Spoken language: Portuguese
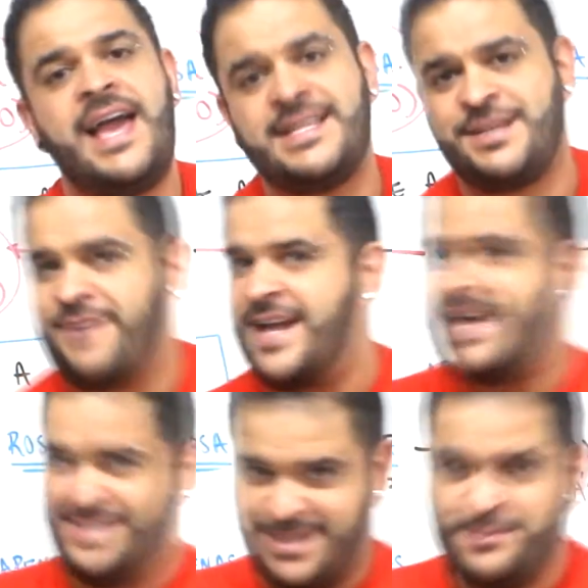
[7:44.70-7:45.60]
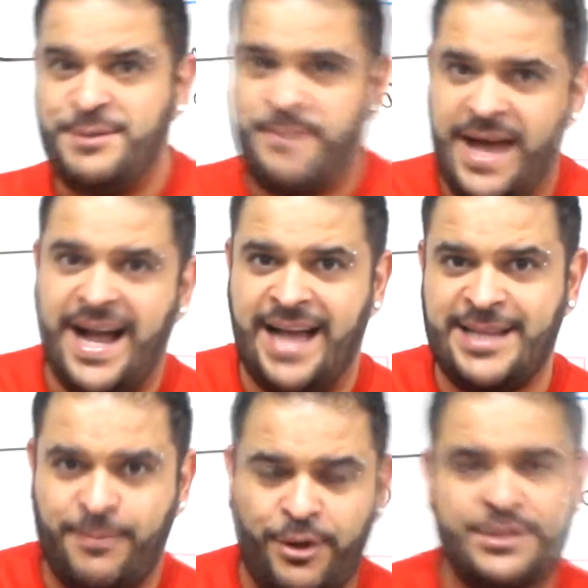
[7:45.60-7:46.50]
essa variação de pH,
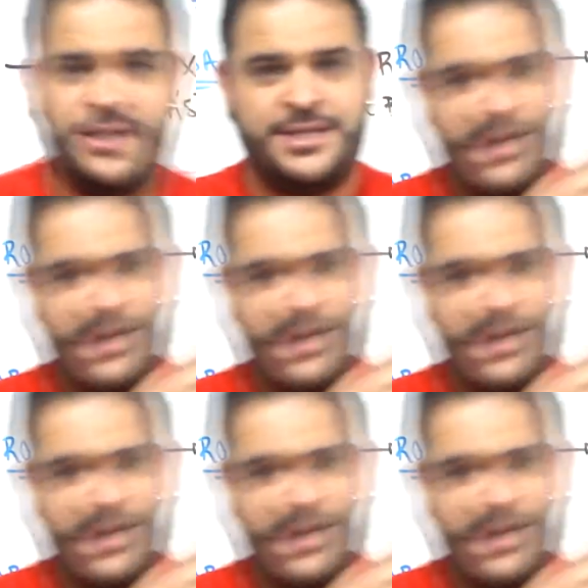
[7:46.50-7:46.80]
tá bom, gente?